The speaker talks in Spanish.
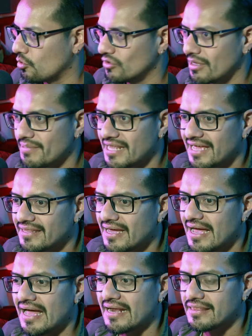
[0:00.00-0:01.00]
con una
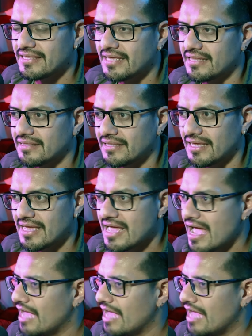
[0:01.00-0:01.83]
mirada ardiente,